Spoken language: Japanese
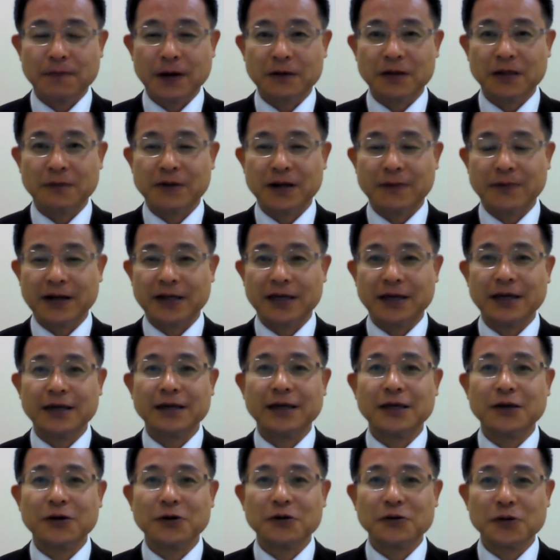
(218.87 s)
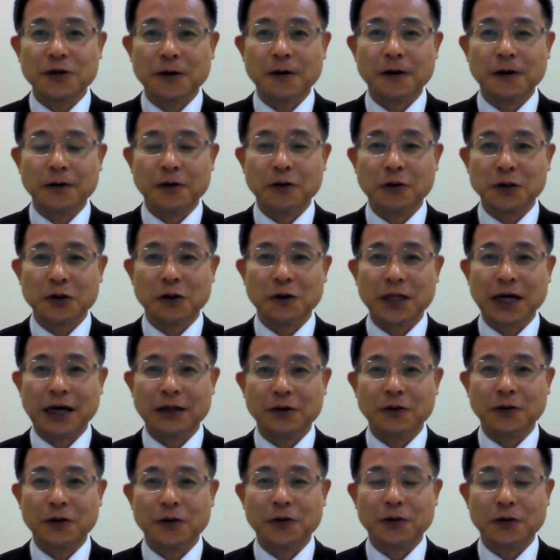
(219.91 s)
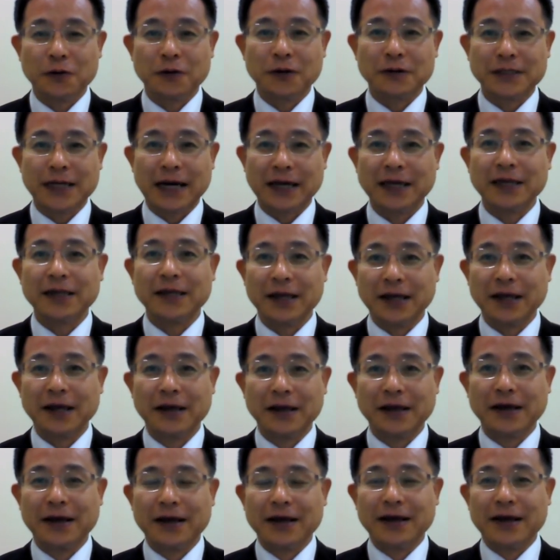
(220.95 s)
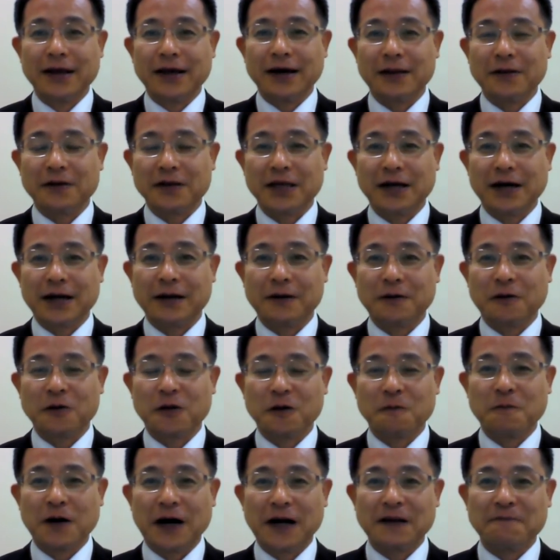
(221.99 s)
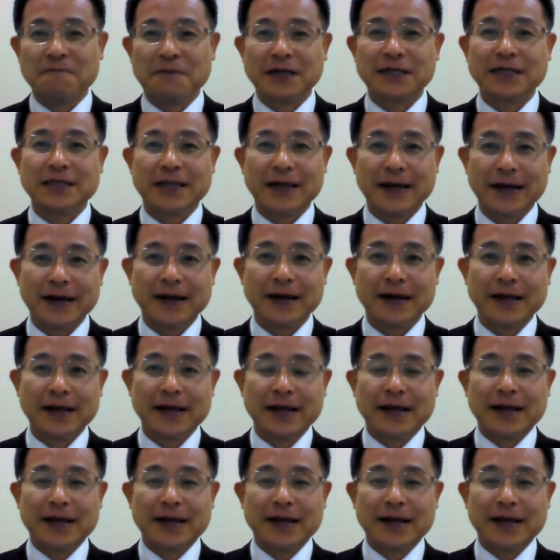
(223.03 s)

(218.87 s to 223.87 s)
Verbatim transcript: まあ、言ってみれば緊急のご相談の方を先にあの聞かれることもありまして、